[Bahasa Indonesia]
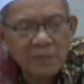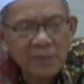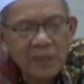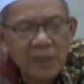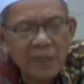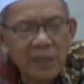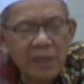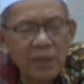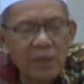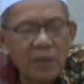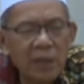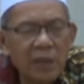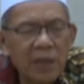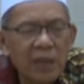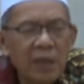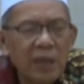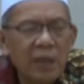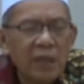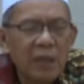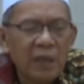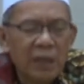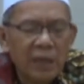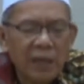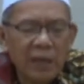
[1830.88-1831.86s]
jadi
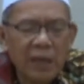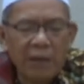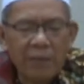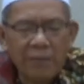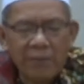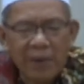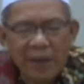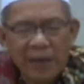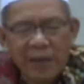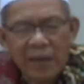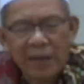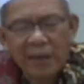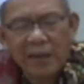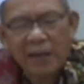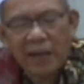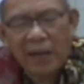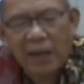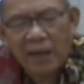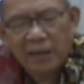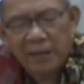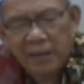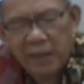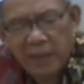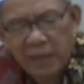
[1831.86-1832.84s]
gambaran
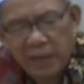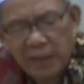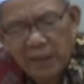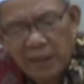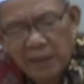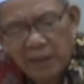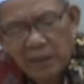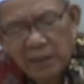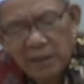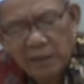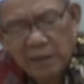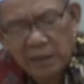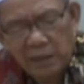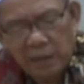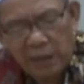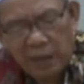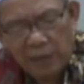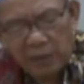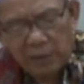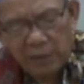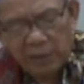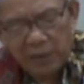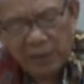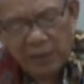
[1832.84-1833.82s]
hati
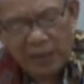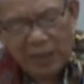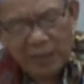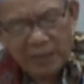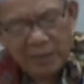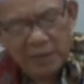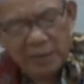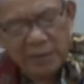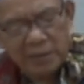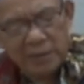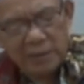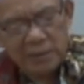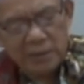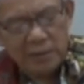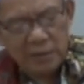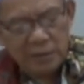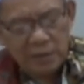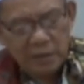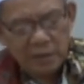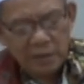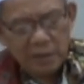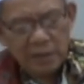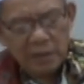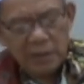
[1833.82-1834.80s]
anu tias,
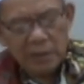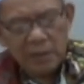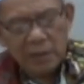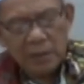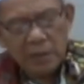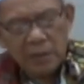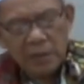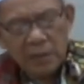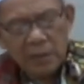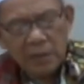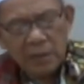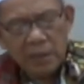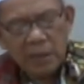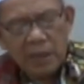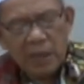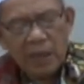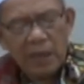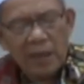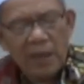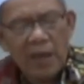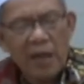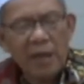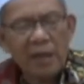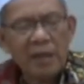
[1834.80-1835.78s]

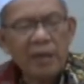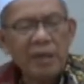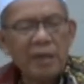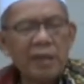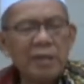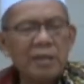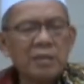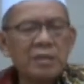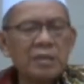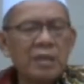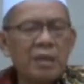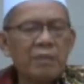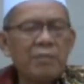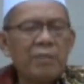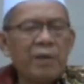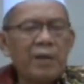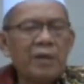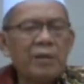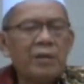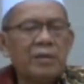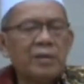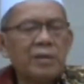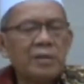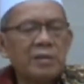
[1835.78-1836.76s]
kal ardi
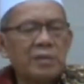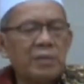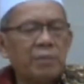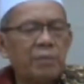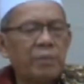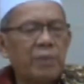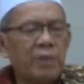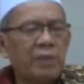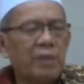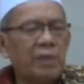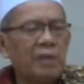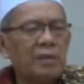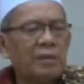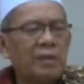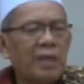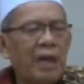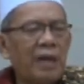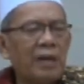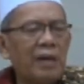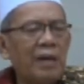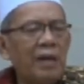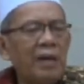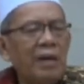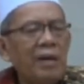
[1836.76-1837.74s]
insabahot seperti
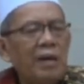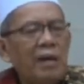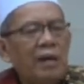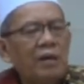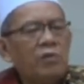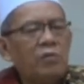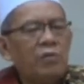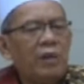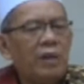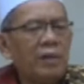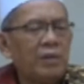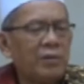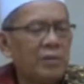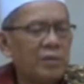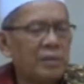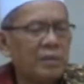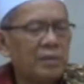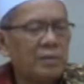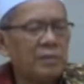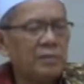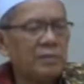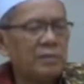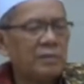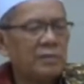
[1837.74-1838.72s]
tanah anu wangkot
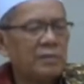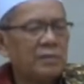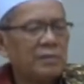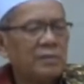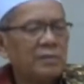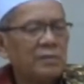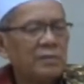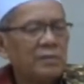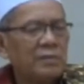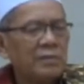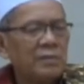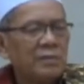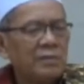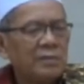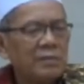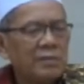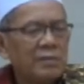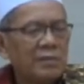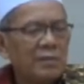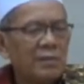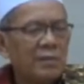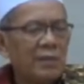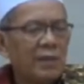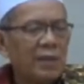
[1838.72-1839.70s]

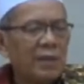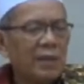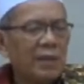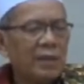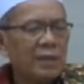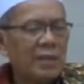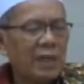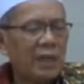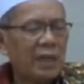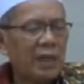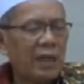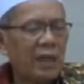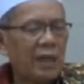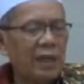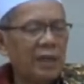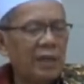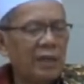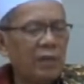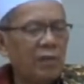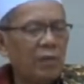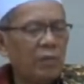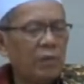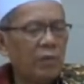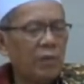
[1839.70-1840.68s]
sekali
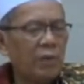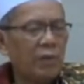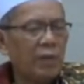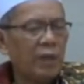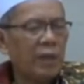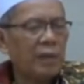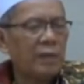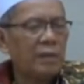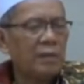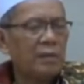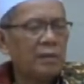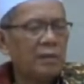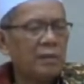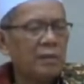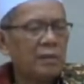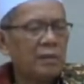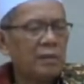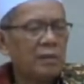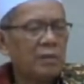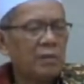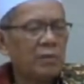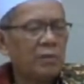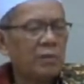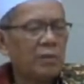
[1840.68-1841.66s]
diobrolan
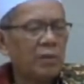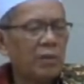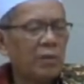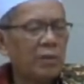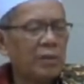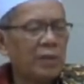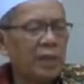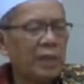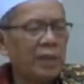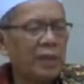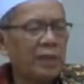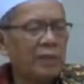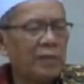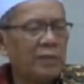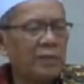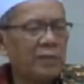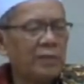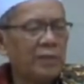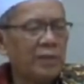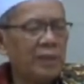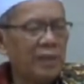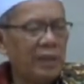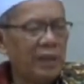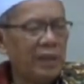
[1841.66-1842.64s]
ku kolot nak
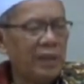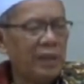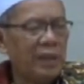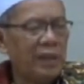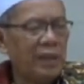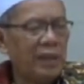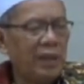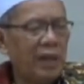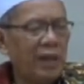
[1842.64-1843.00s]
itu ih eh,